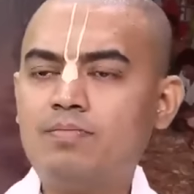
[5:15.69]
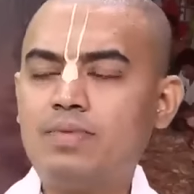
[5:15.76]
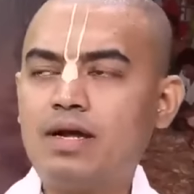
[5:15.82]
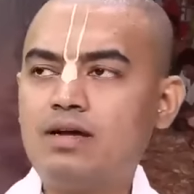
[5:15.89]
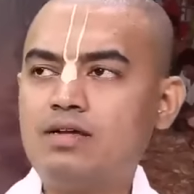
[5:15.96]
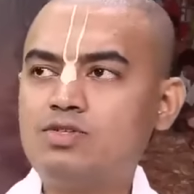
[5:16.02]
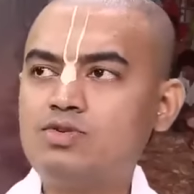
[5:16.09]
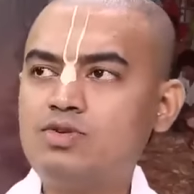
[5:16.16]
ప్ర
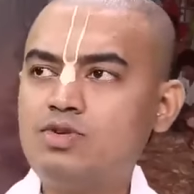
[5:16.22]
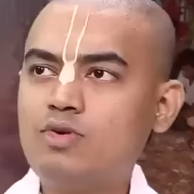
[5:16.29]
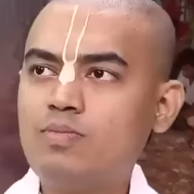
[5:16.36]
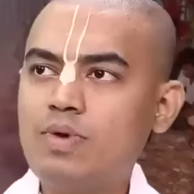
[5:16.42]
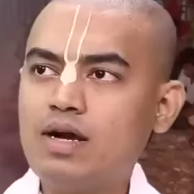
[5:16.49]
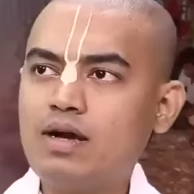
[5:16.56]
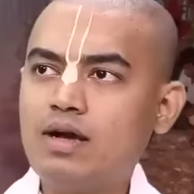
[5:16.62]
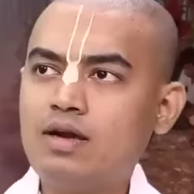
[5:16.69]

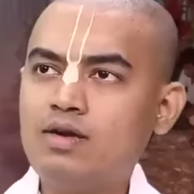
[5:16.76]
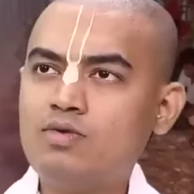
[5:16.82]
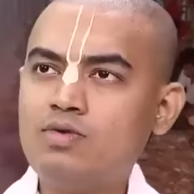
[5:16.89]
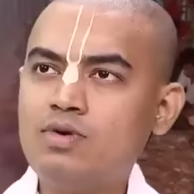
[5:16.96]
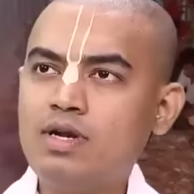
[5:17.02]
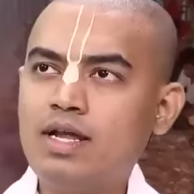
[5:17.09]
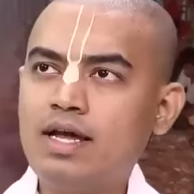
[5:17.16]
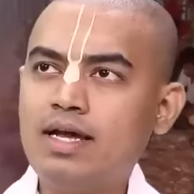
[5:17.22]
చుట్టుపక్కల
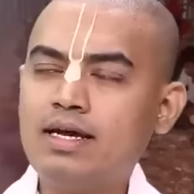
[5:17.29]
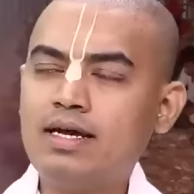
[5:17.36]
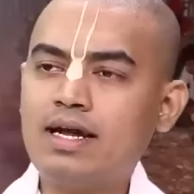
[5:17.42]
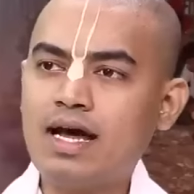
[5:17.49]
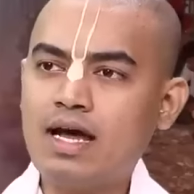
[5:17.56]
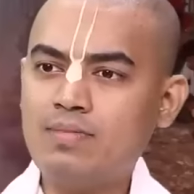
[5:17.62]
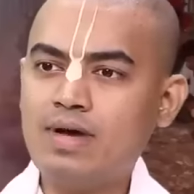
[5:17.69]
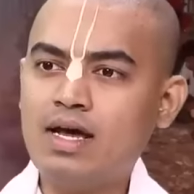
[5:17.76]
ఉండే
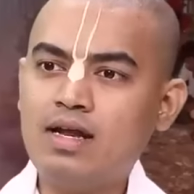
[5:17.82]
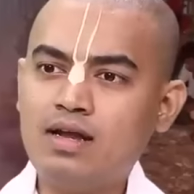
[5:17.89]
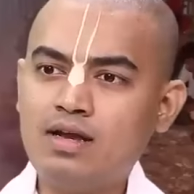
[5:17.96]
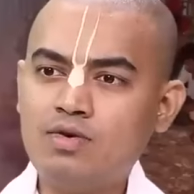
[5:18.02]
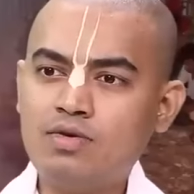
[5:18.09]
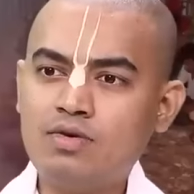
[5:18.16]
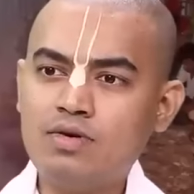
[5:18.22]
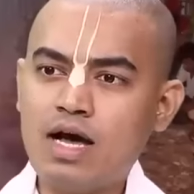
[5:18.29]

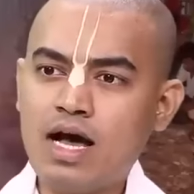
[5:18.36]
గ్రామాలలో